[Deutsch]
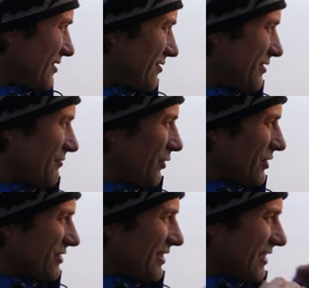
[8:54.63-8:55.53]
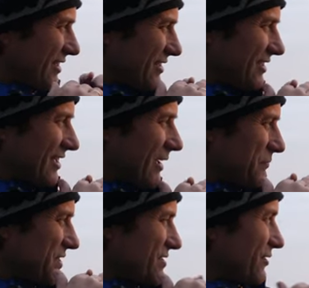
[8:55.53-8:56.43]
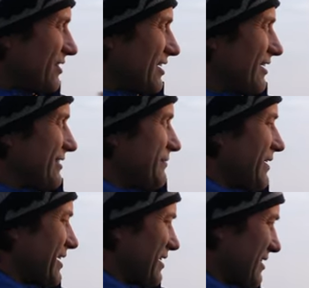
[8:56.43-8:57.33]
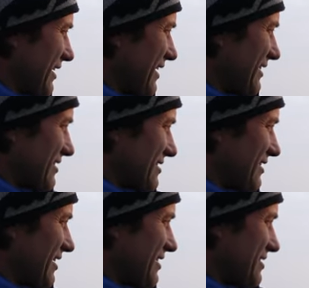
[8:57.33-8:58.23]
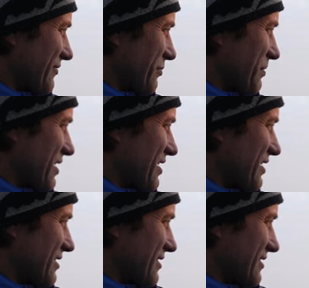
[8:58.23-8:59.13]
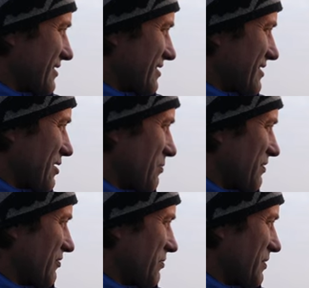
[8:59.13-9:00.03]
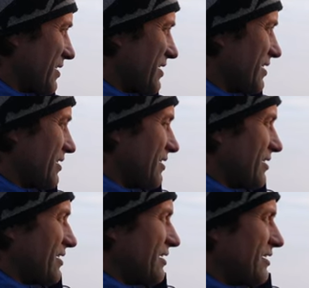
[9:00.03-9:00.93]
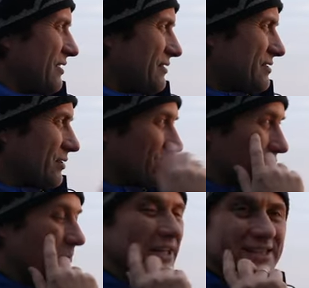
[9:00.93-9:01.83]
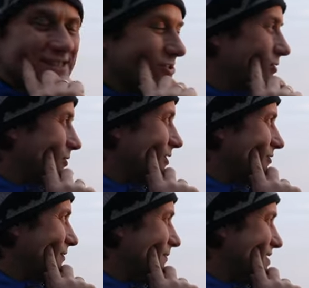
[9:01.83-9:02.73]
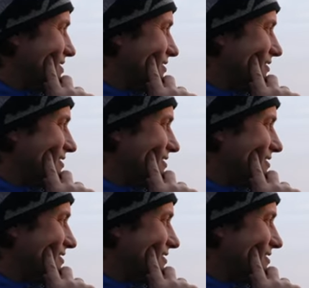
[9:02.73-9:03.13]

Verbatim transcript: Und die Wolkendecke, die kappt die Sonne gleich weg. Gleich ist hier alles vorbei, ist der Zauber vorbei. Sonne spiegelt sich schön auf dem Wasser.